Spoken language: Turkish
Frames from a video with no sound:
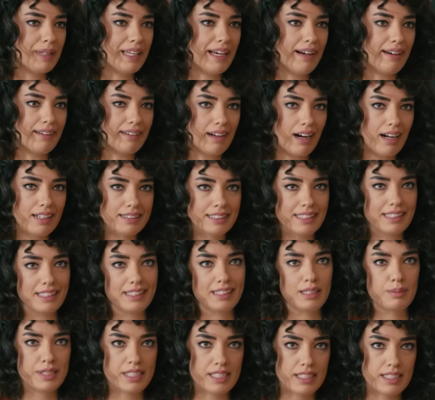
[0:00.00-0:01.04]
abi ya
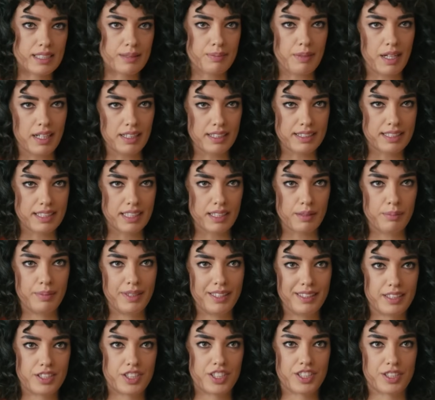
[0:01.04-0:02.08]
Kartal'a da bir şey ısmarlasana
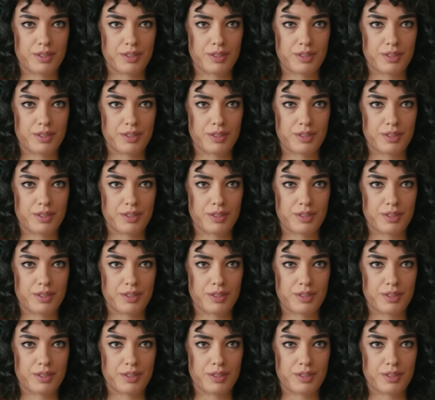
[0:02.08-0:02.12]
bir yeri